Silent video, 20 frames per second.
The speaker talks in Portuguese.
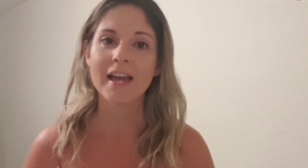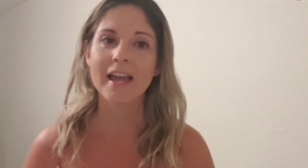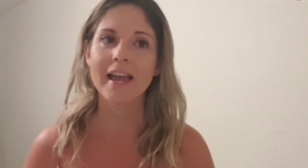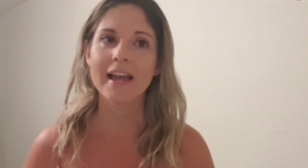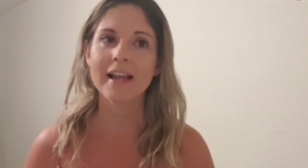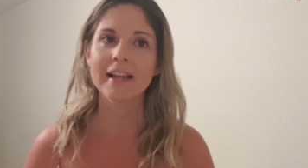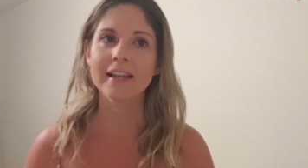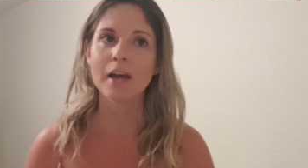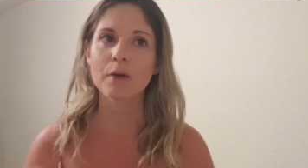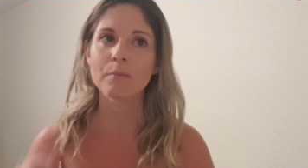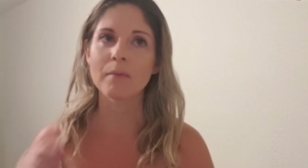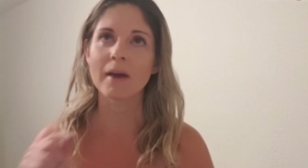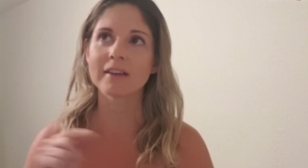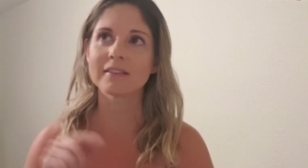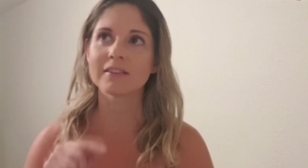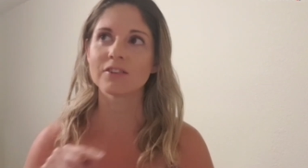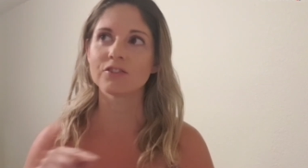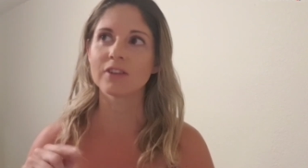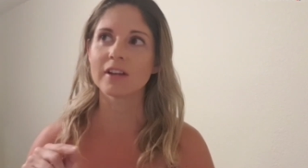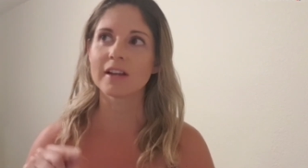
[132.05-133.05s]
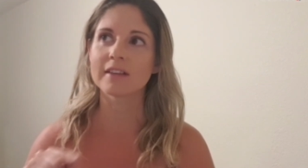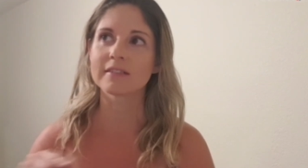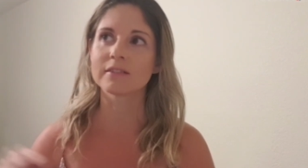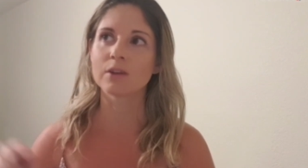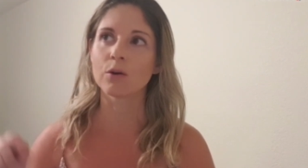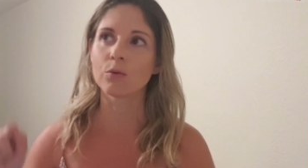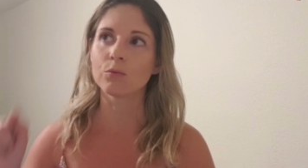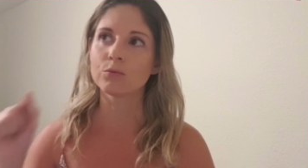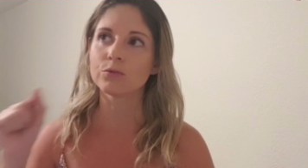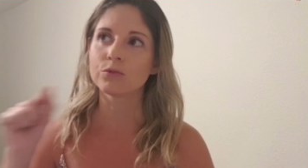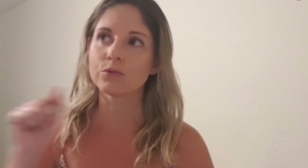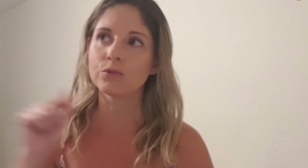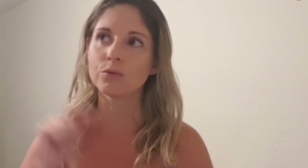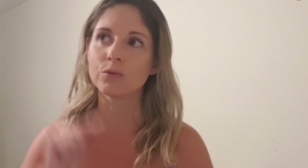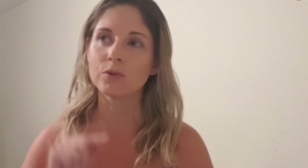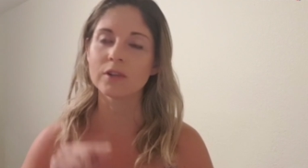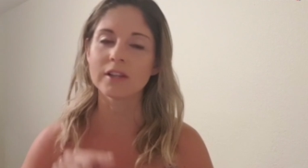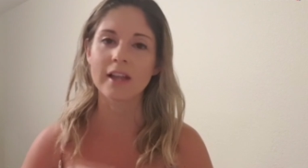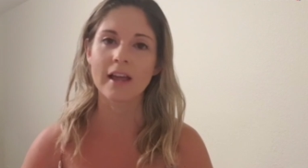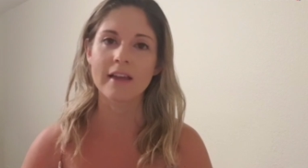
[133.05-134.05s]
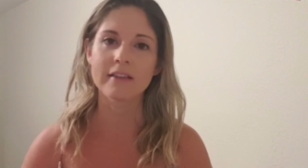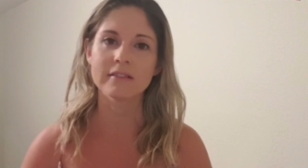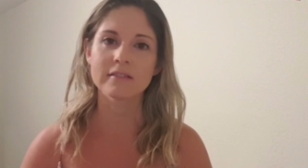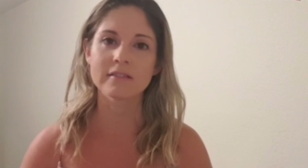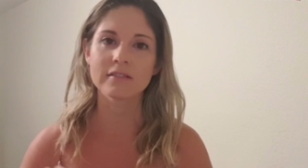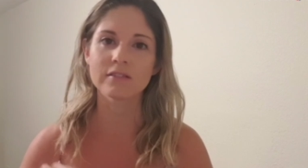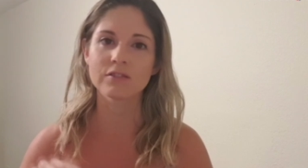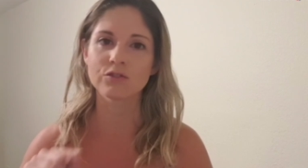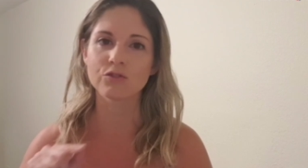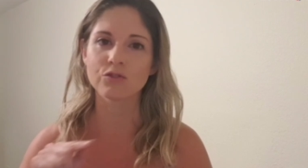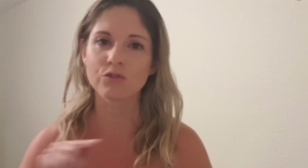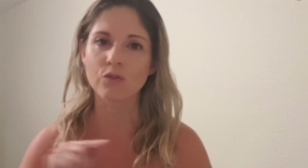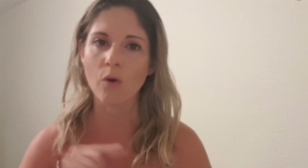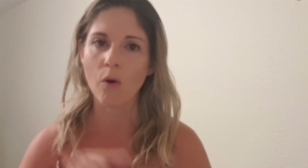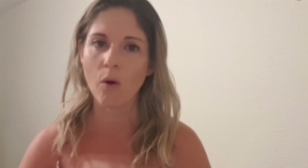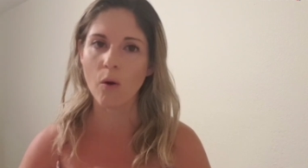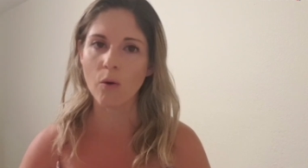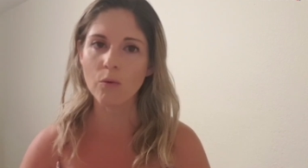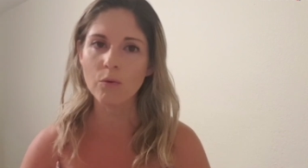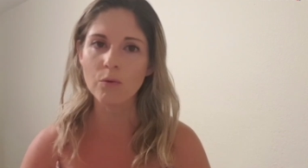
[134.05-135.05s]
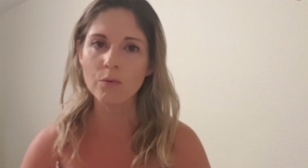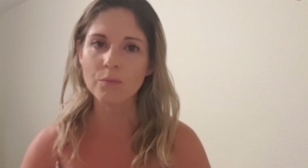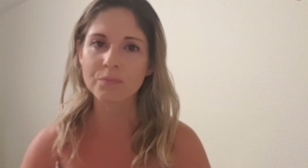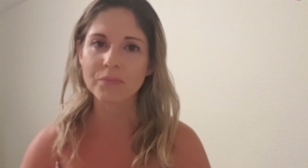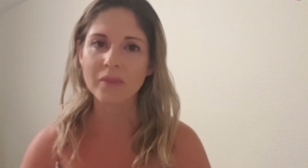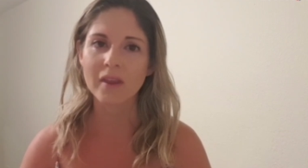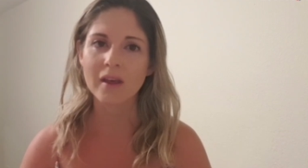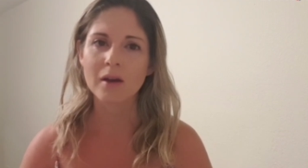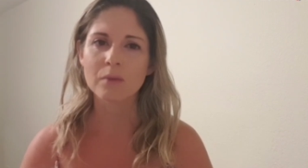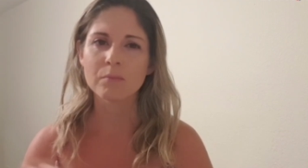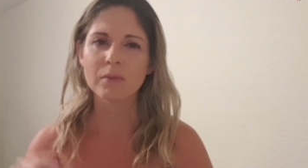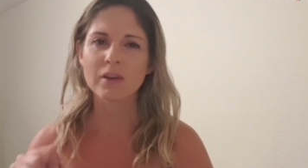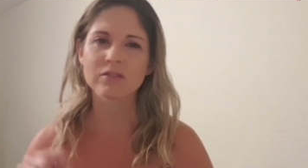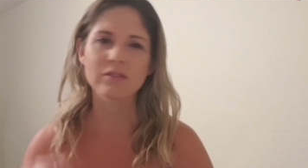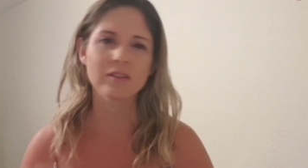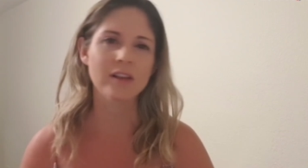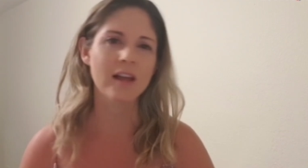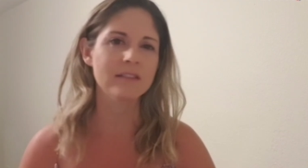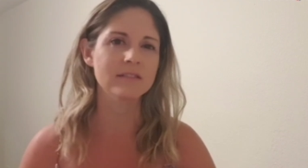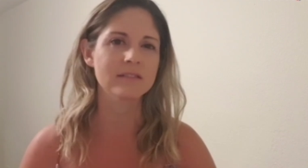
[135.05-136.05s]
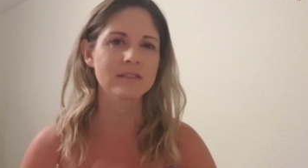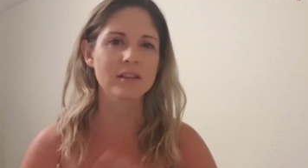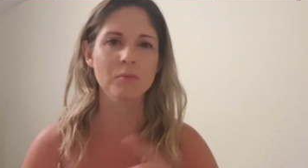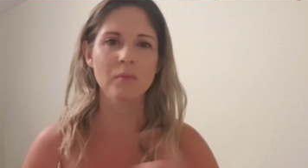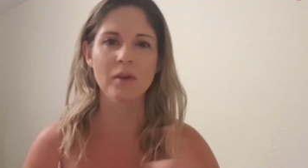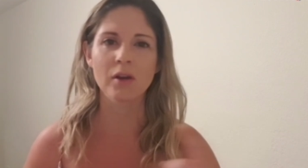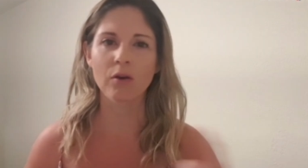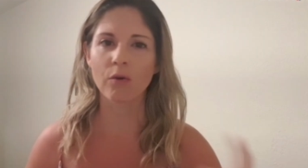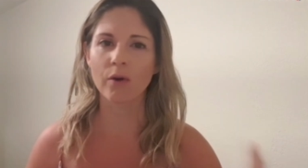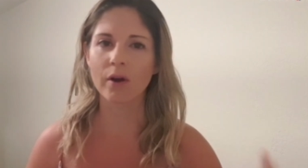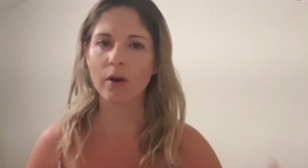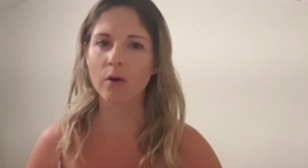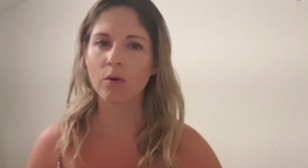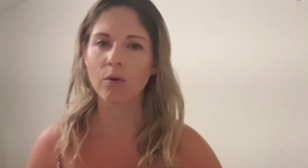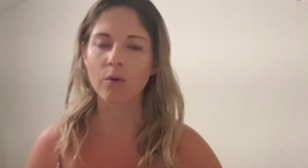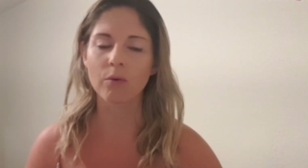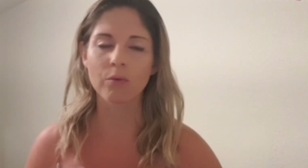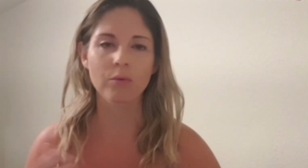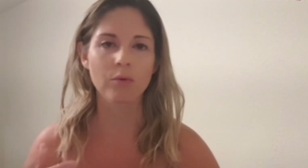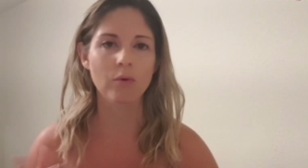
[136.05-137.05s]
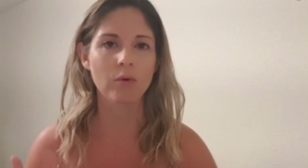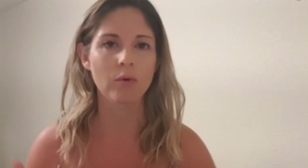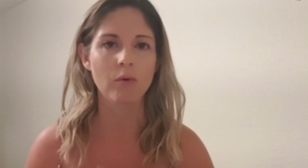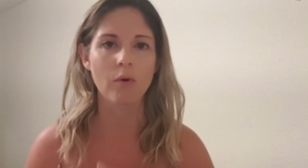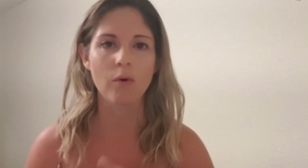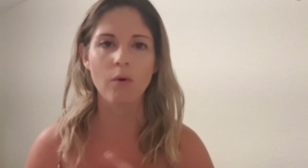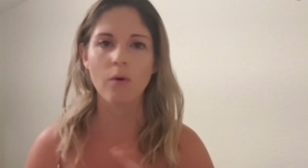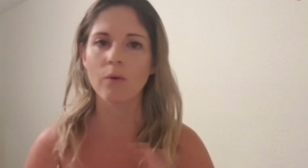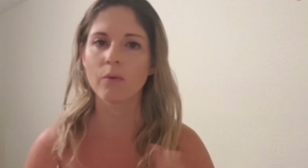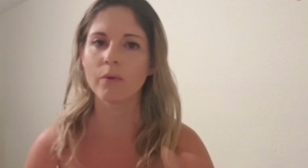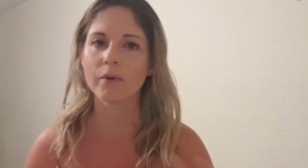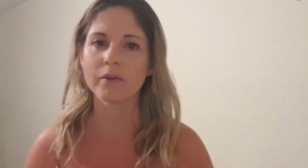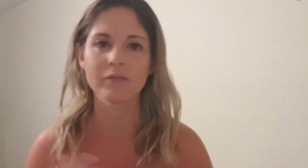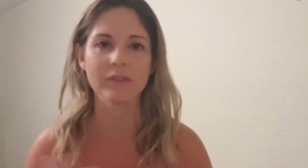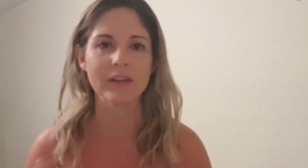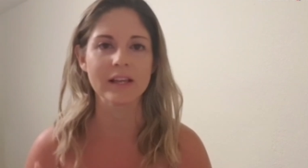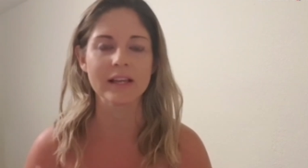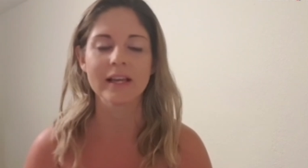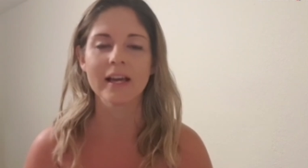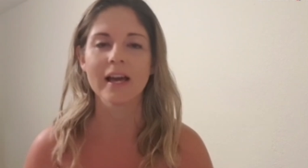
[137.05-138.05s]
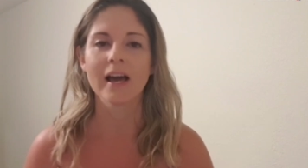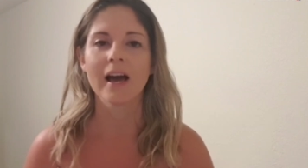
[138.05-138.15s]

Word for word: Ele é mais da geração do Lance Stroll, mas o Lance também correu com, com o Ocon, enfim.